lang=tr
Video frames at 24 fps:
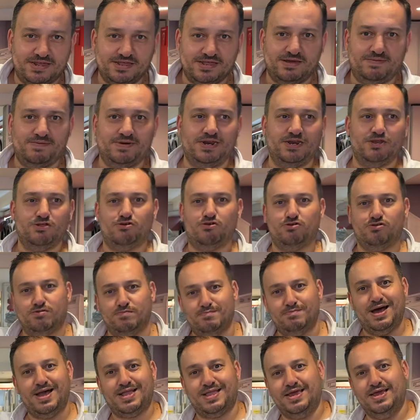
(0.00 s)
Haberiniz olsun.
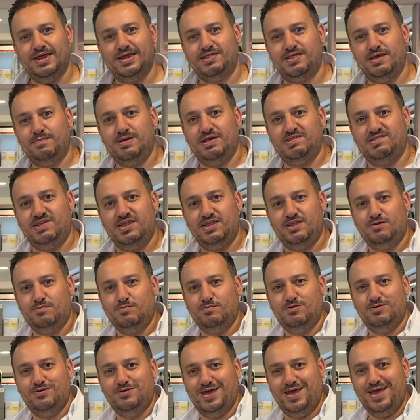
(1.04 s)
McDonald's hemen
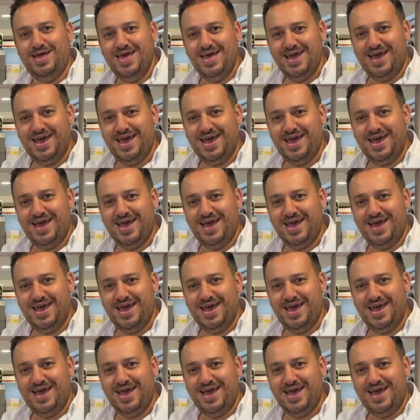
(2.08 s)
Zeytinburnu.